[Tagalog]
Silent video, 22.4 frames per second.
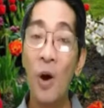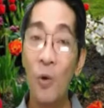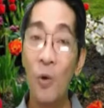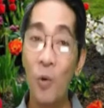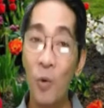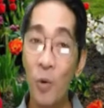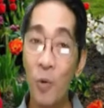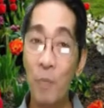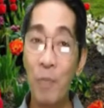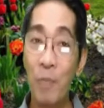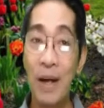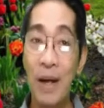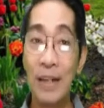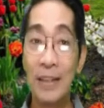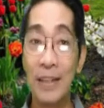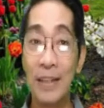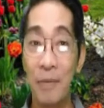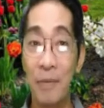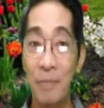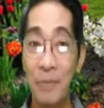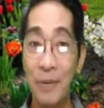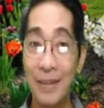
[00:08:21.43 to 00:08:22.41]
upang
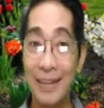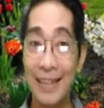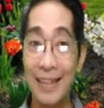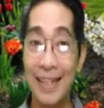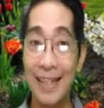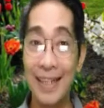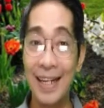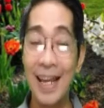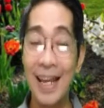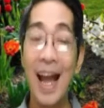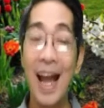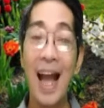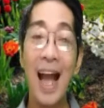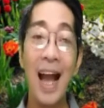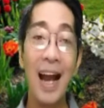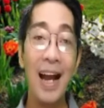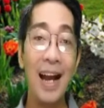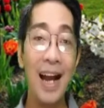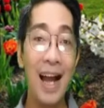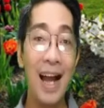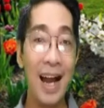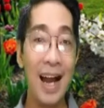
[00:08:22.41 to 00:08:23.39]
tapusin
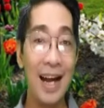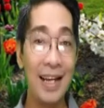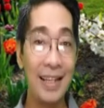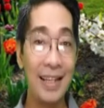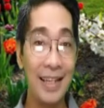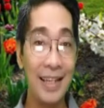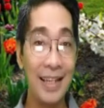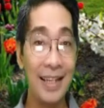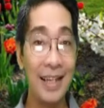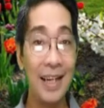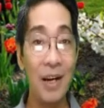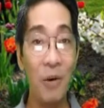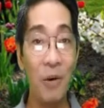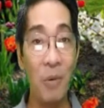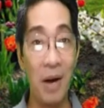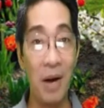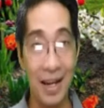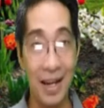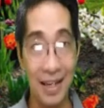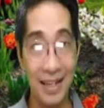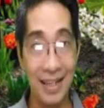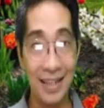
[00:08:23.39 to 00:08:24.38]
ang ating
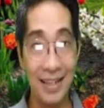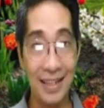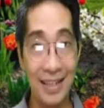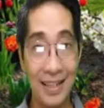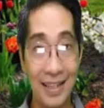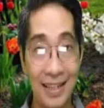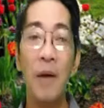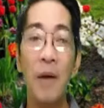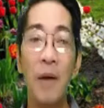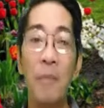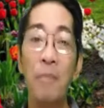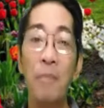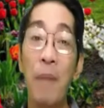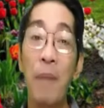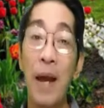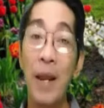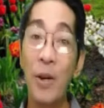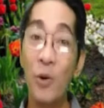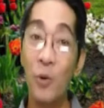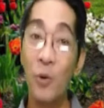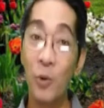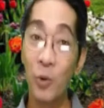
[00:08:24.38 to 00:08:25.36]
gawain.
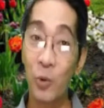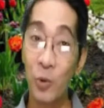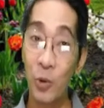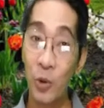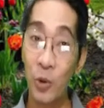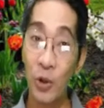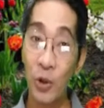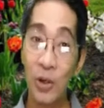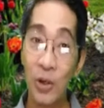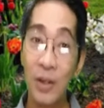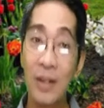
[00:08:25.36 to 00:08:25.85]
Panuto,